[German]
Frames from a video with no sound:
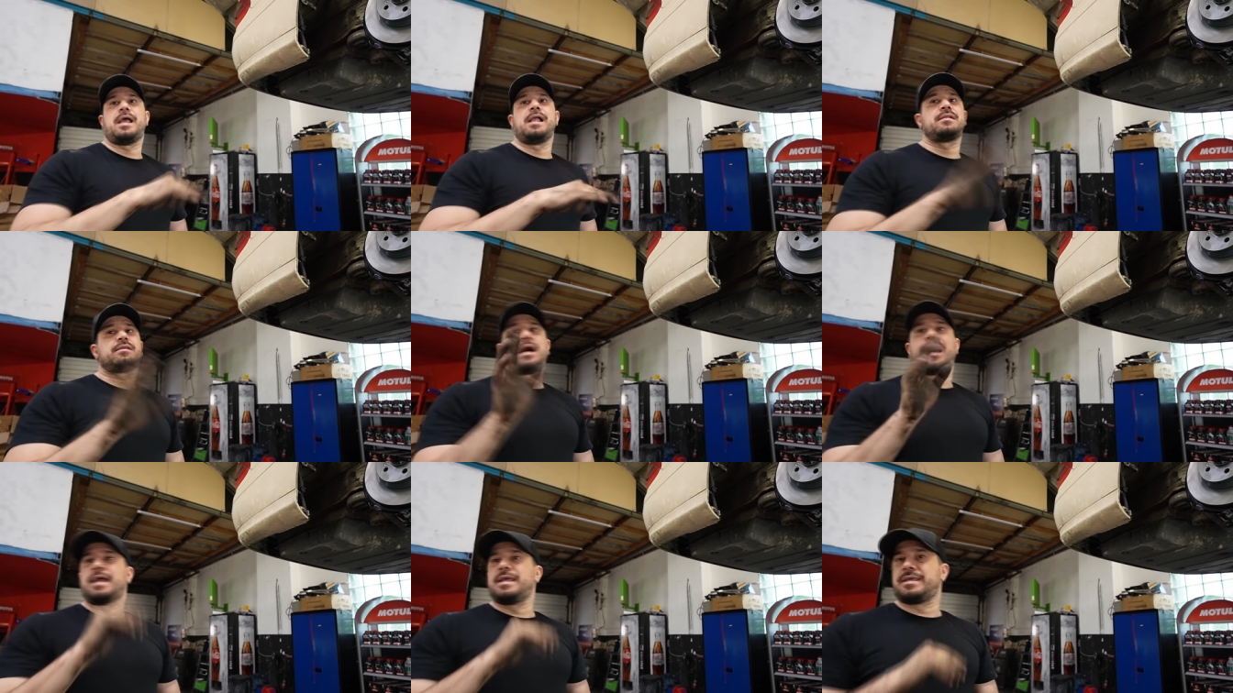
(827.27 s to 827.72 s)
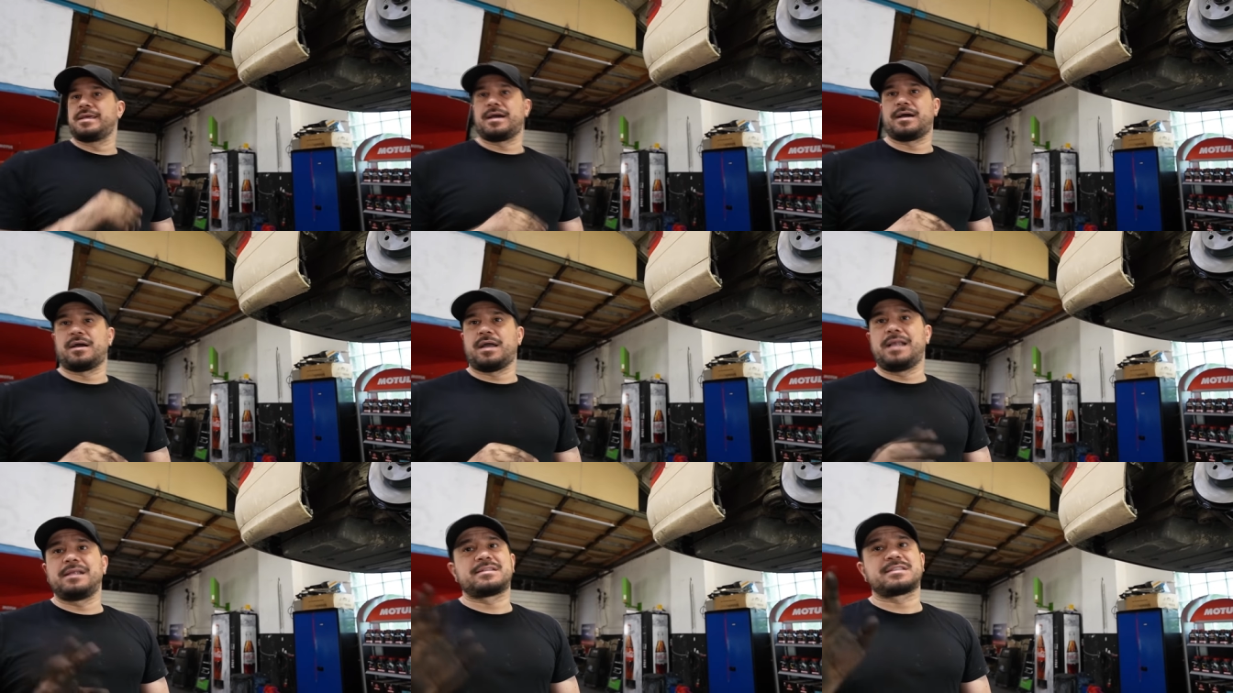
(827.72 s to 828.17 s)
hält ein
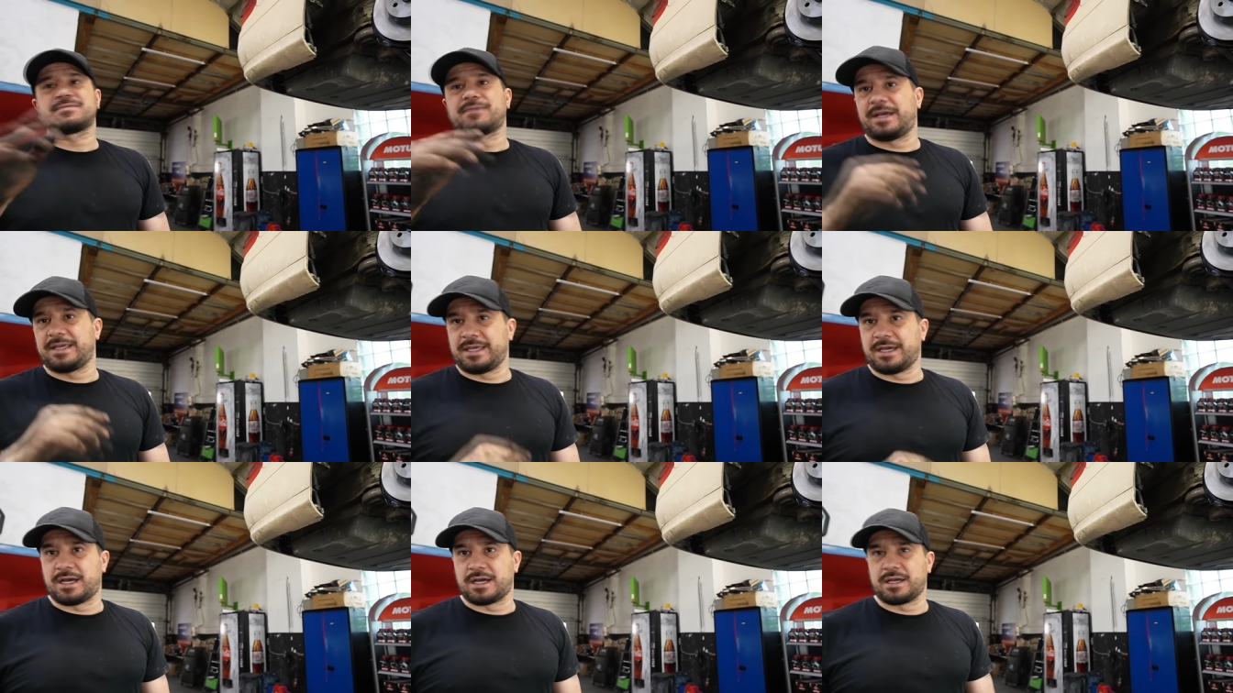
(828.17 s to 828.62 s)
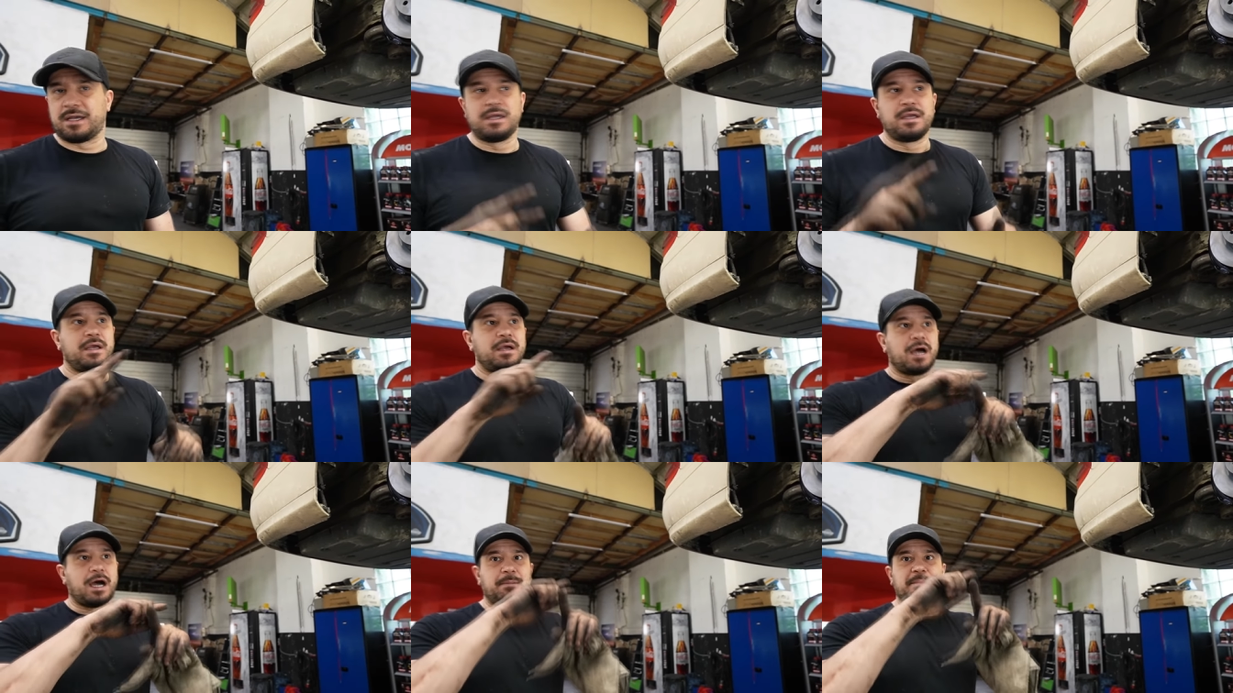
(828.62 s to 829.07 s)
Jahr, hält zwei Jahre, ja,
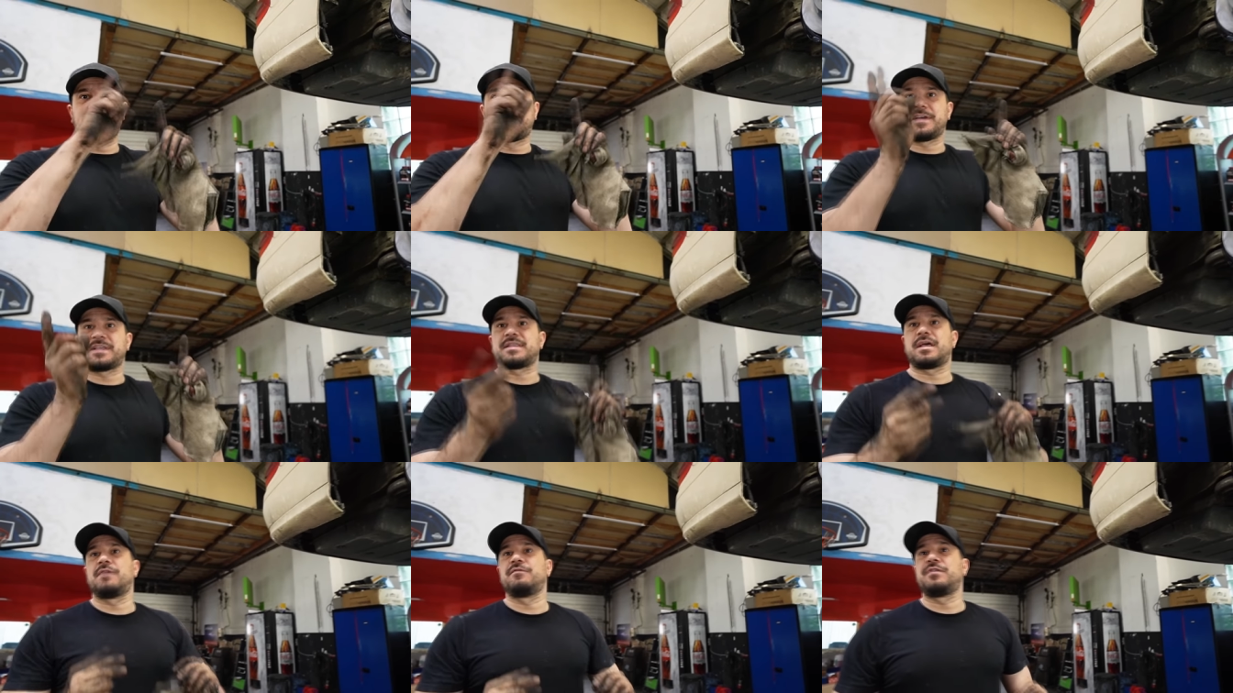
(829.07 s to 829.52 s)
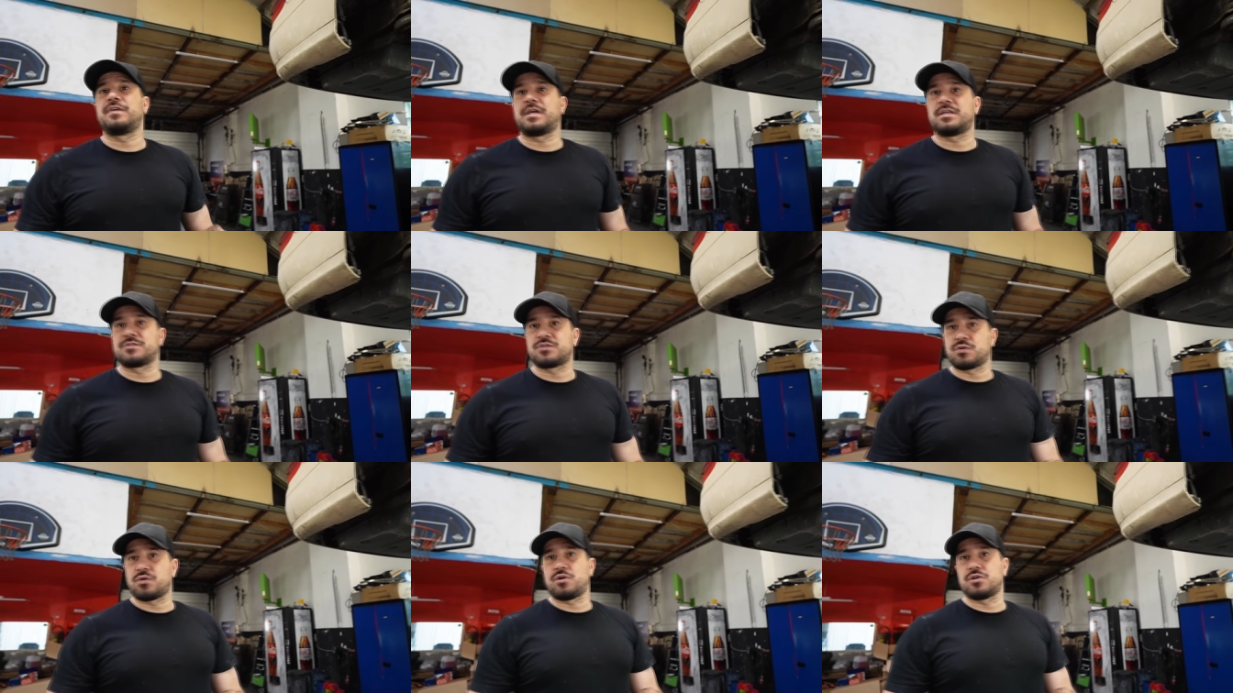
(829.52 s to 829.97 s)
aber fängt an wieder
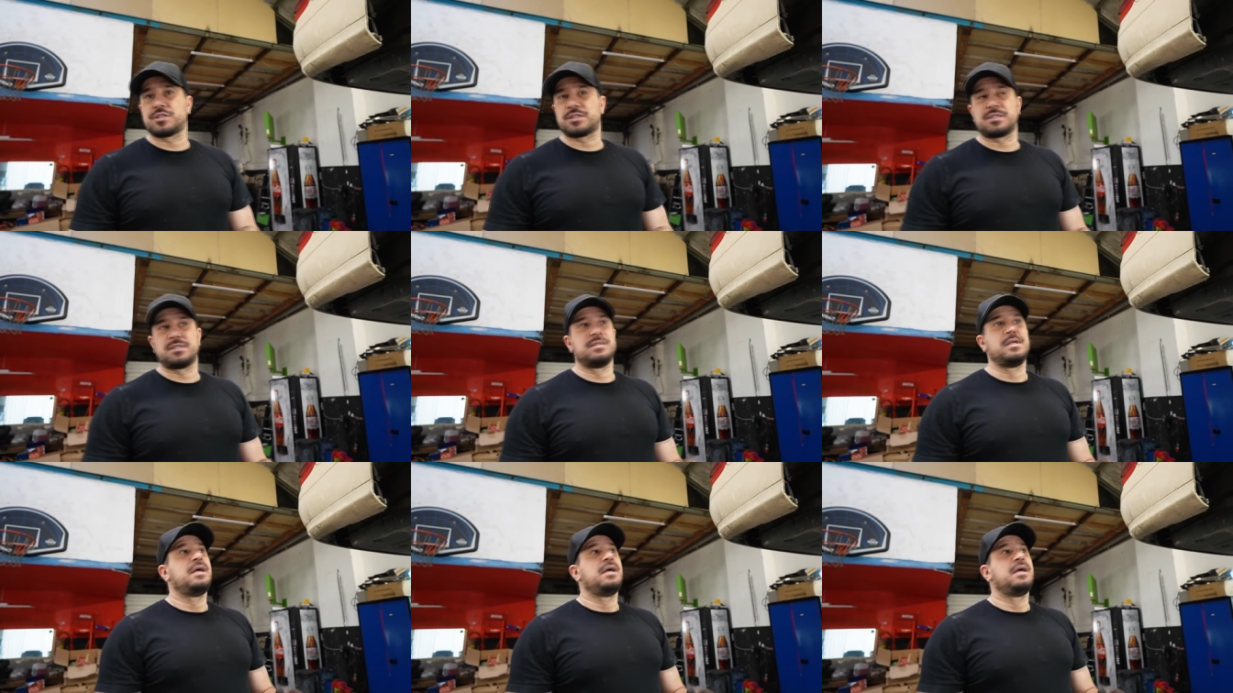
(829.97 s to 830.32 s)
an zu rosten.